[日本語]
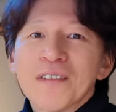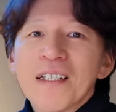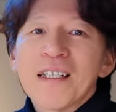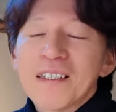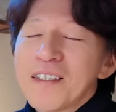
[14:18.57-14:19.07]
る
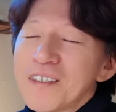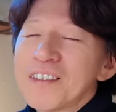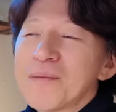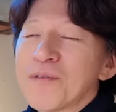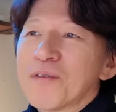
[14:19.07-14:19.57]
ね。い
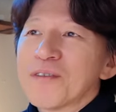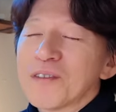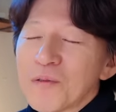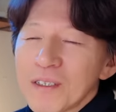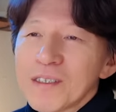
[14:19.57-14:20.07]
つでも、
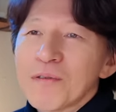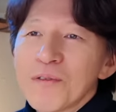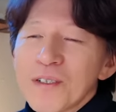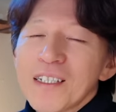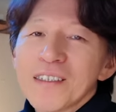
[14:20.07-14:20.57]
どんなとこ
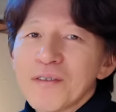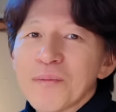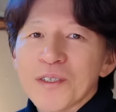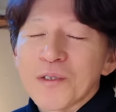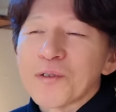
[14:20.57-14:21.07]
ろの環境で
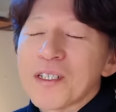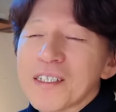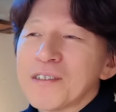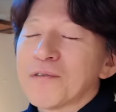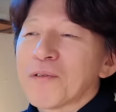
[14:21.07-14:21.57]
も仕事で
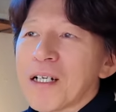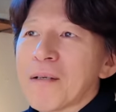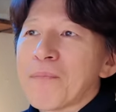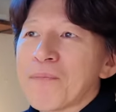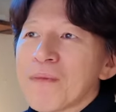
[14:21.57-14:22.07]
きると
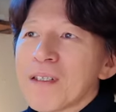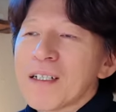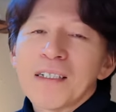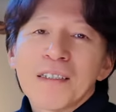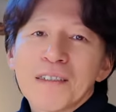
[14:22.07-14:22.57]
か、
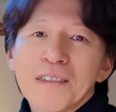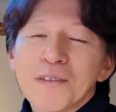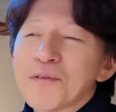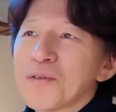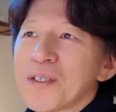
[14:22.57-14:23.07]
快適に
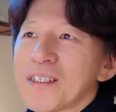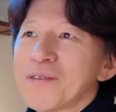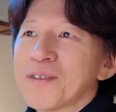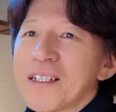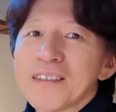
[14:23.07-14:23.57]
仕事でき
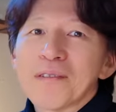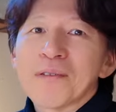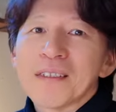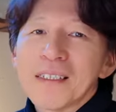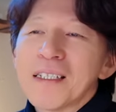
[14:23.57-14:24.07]
るってなった
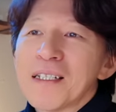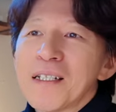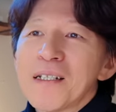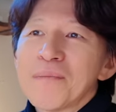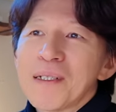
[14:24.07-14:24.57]
時に、
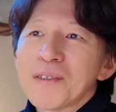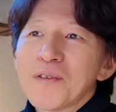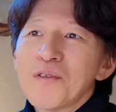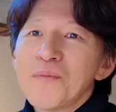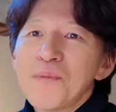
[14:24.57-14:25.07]

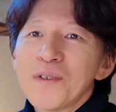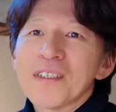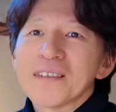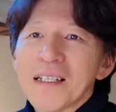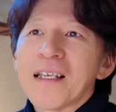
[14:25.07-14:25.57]
パソコンも
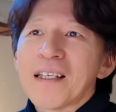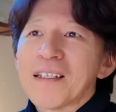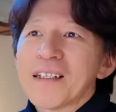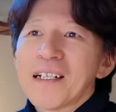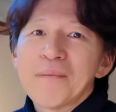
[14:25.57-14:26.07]
ですね、
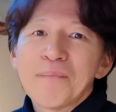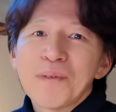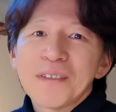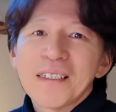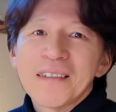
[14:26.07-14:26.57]

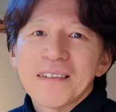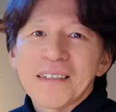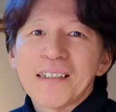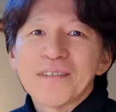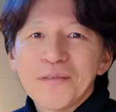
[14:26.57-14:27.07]
Apple 製品に
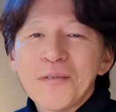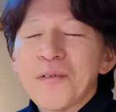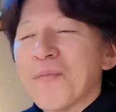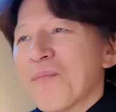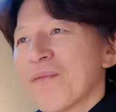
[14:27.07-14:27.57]
変える
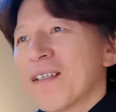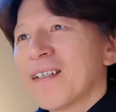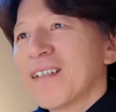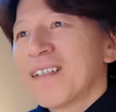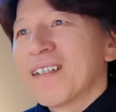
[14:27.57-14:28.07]
と、
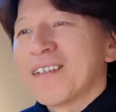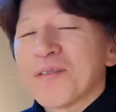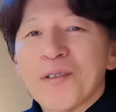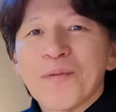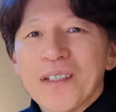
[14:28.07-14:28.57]
えー、
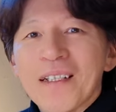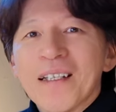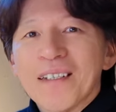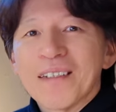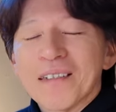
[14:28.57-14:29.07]
とても
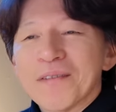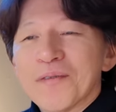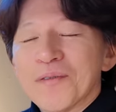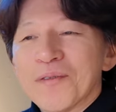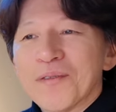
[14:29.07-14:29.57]
ね、あの、